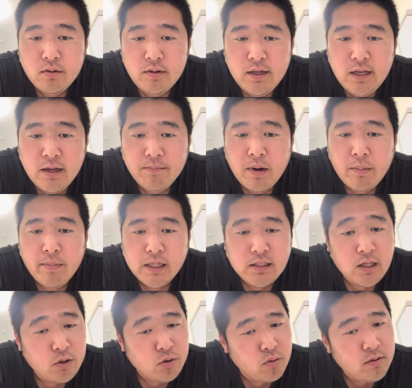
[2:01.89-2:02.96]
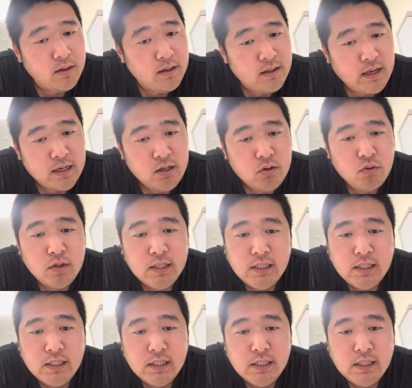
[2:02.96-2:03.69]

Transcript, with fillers: に、まあ、まずはどん、何を意